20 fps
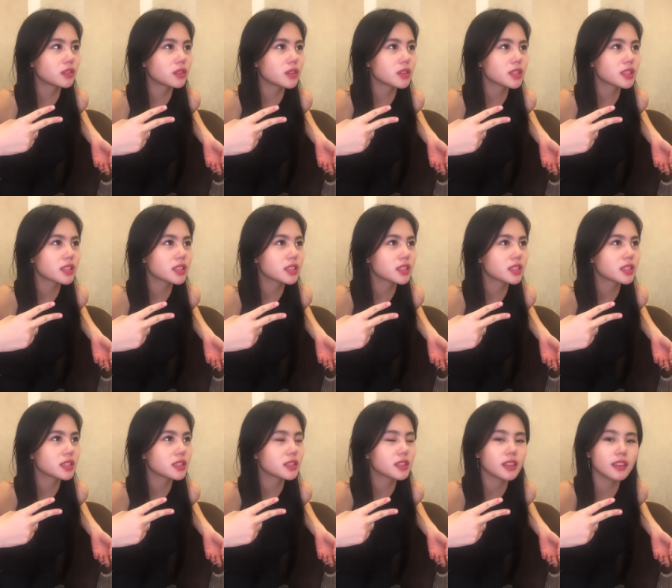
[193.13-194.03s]

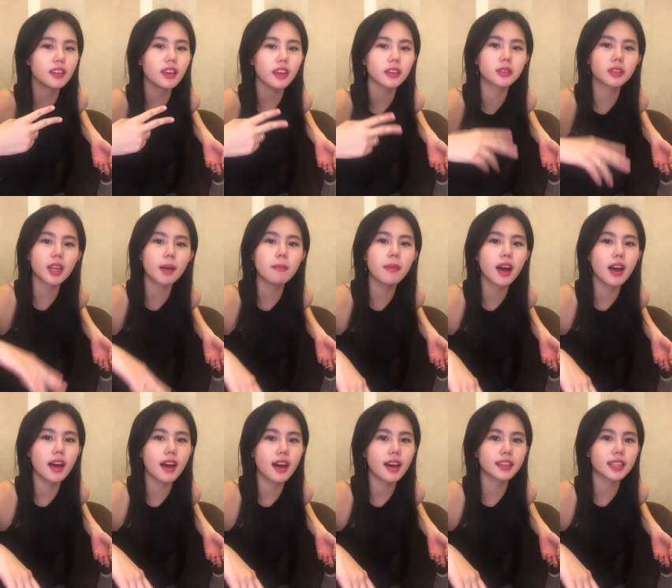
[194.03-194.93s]
terus ya itu
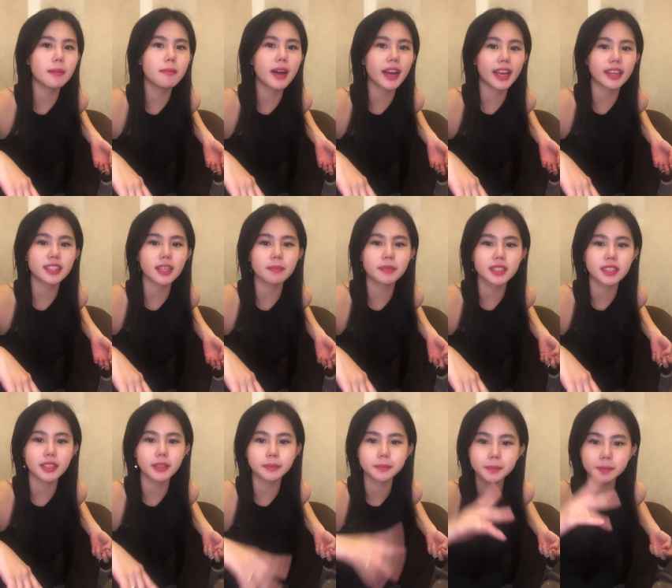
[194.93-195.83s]
tambah tambah kecap
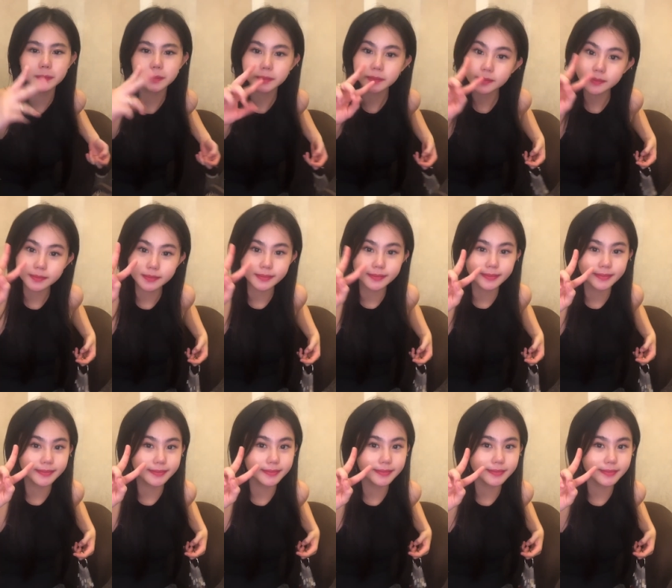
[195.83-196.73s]
sih
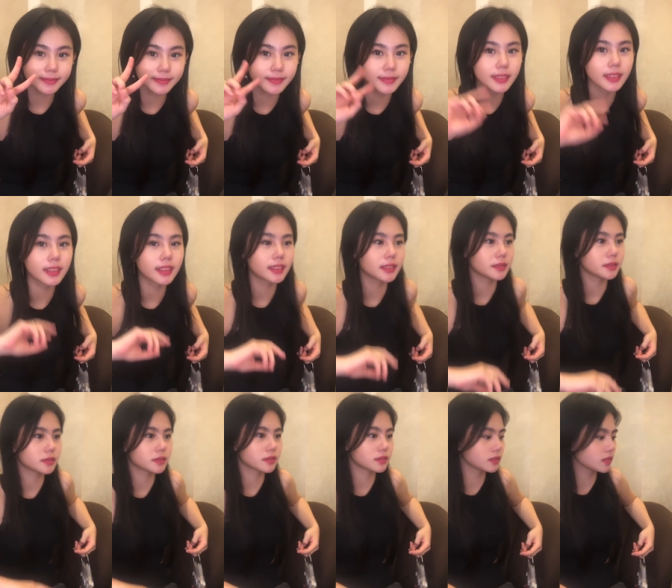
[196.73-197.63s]
Kak, sebentar
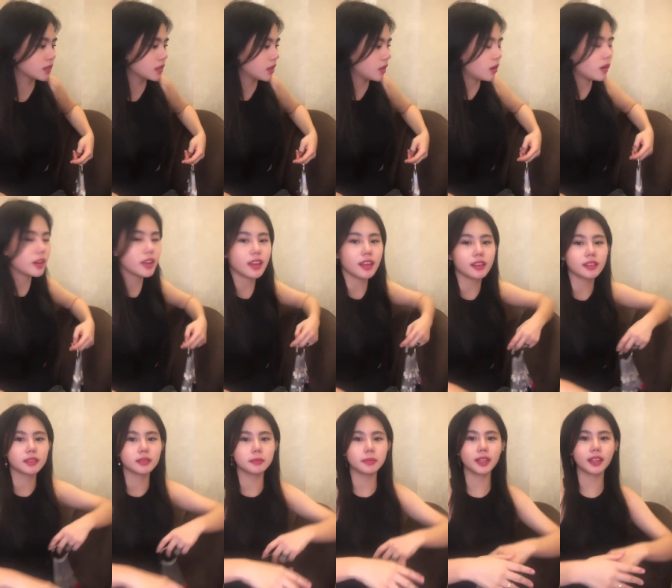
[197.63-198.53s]
tambahkan elemen oh iya
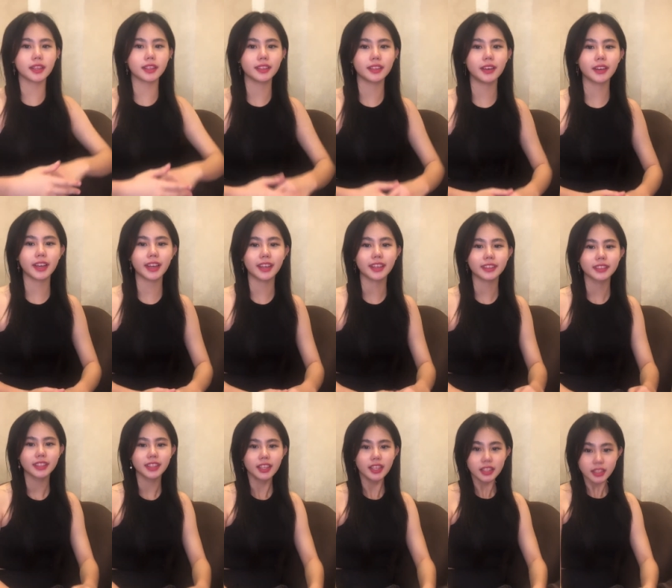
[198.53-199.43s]
benar oke okay.
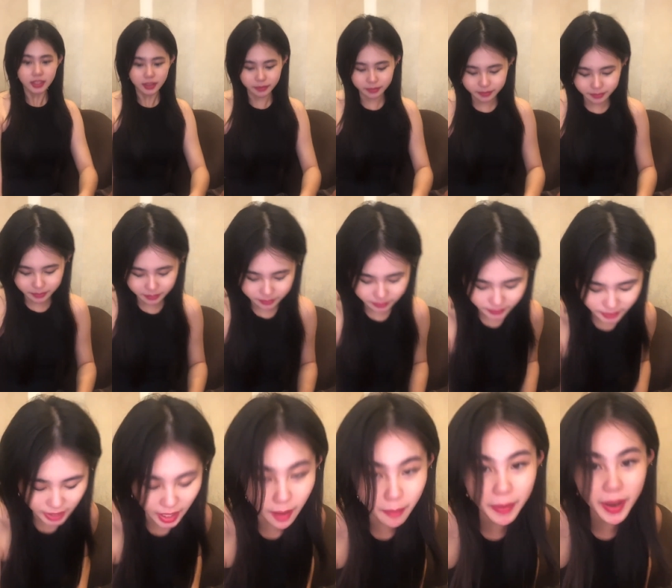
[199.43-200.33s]

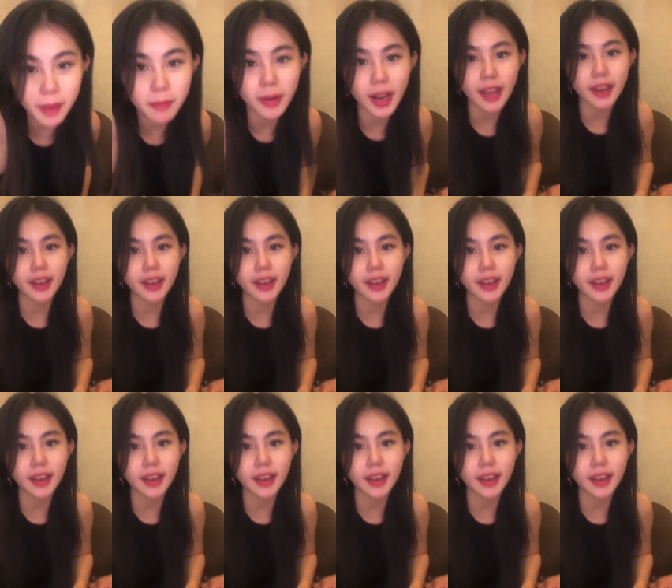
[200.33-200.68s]
siapa yang